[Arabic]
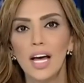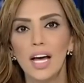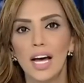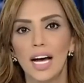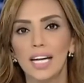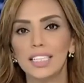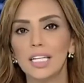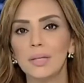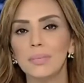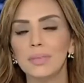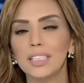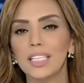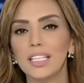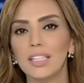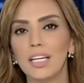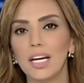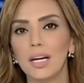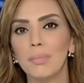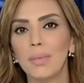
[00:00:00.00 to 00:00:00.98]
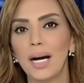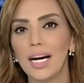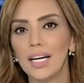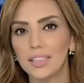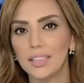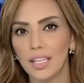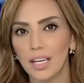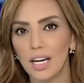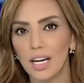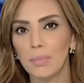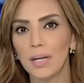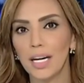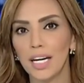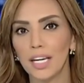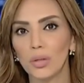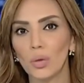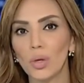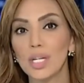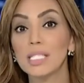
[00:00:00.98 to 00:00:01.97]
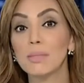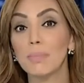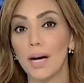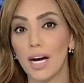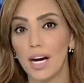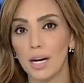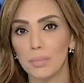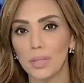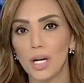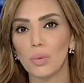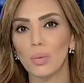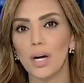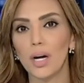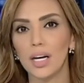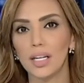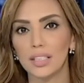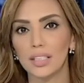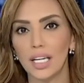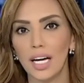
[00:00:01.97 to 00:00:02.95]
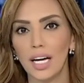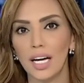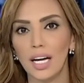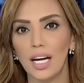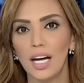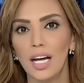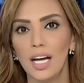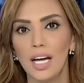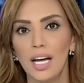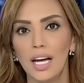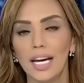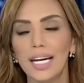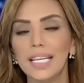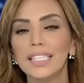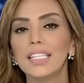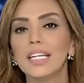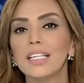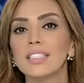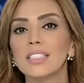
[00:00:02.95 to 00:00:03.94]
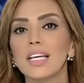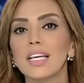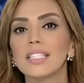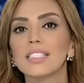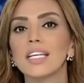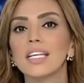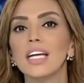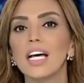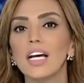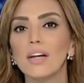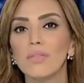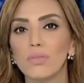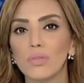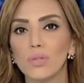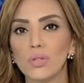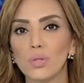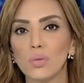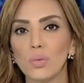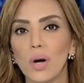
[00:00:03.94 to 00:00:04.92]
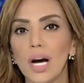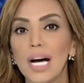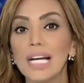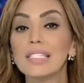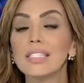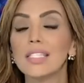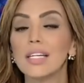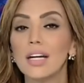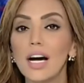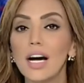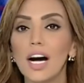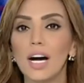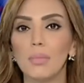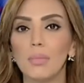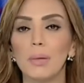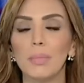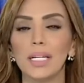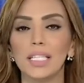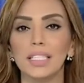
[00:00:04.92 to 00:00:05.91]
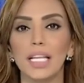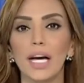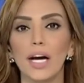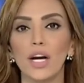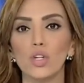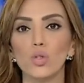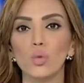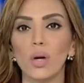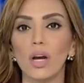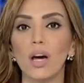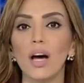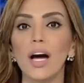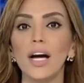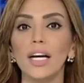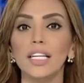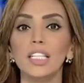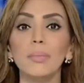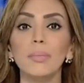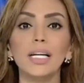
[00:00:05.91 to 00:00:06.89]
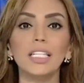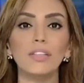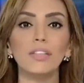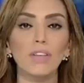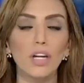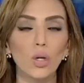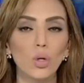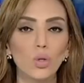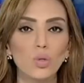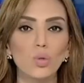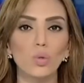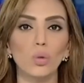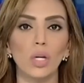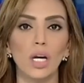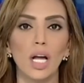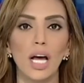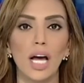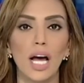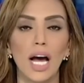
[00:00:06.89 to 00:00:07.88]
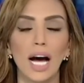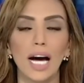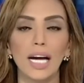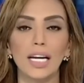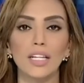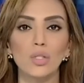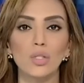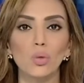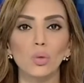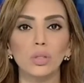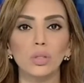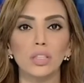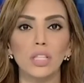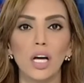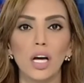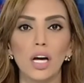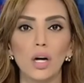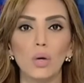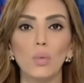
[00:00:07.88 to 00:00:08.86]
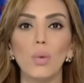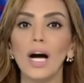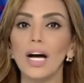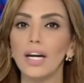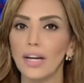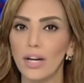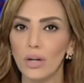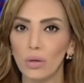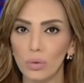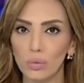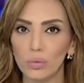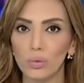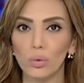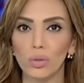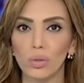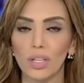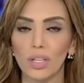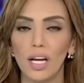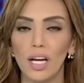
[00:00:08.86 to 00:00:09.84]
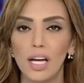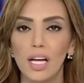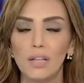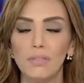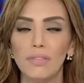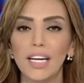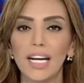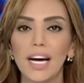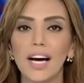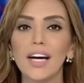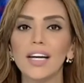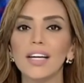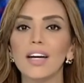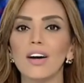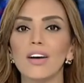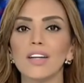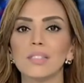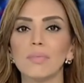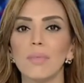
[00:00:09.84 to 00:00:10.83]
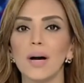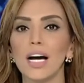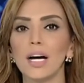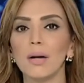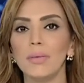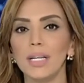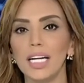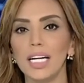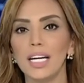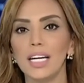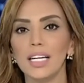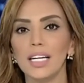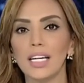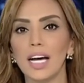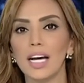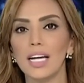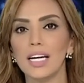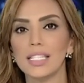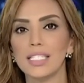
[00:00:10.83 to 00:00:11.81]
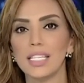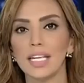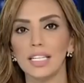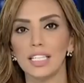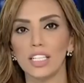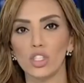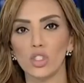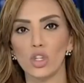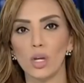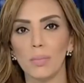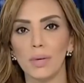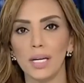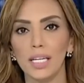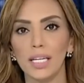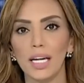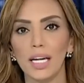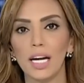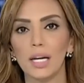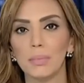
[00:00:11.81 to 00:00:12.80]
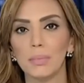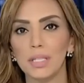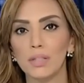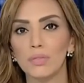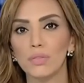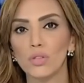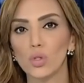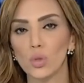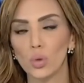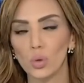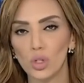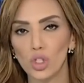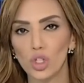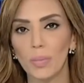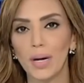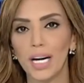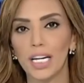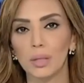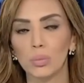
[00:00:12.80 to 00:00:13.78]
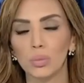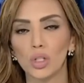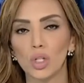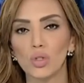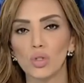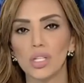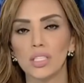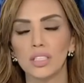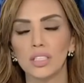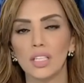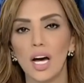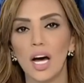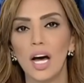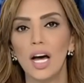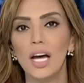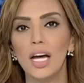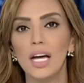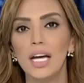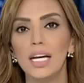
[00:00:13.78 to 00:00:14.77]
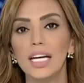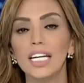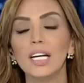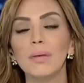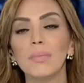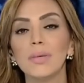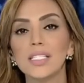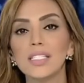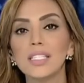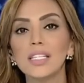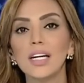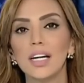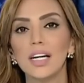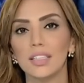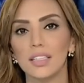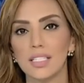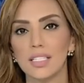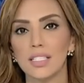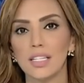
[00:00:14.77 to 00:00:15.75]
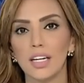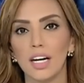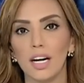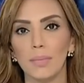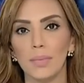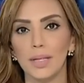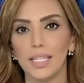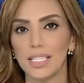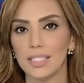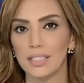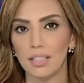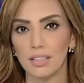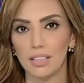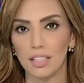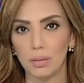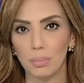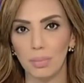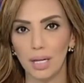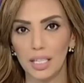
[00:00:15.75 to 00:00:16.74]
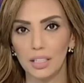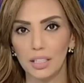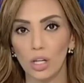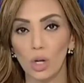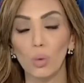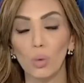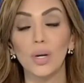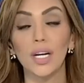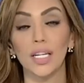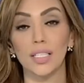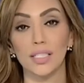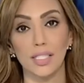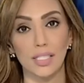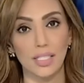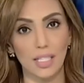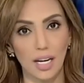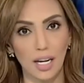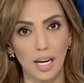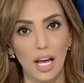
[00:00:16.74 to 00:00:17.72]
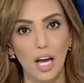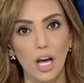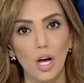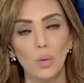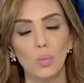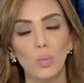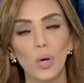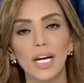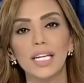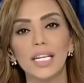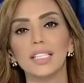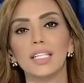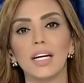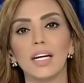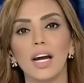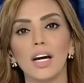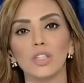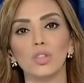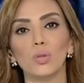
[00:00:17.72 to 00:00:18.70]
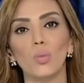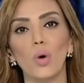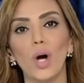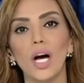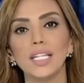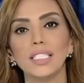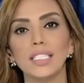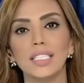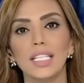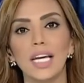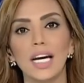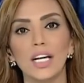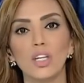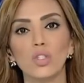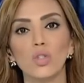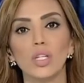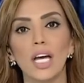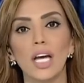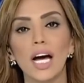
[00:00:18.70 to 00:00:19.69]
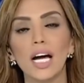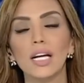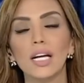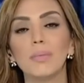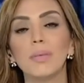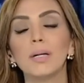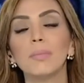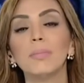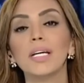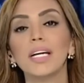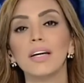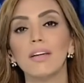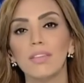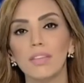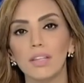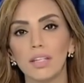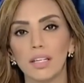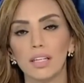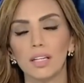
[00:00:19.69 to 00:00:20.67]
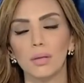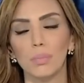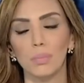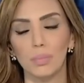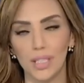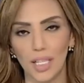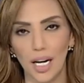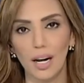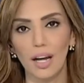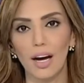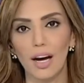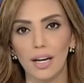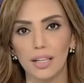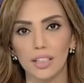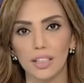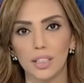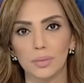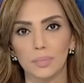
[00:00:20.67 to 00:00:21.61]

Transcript: أذهب إذا مع هذا الخبر حيث أصبح من الواضح حدة التنافس والصراع ما بين داعش والقاعدة بهدف الحصول على السلطة وعلى النفوذ في لقاء خاص مع أخبار الآن قال سعيد الجمحي خبير في شؤون الجماعات المتشددة إن مصير هذا الصراع بين التنظيمين هو الاقتتال مؤكدا أن طموحات داعش هي أكبر بكثير من القاعدة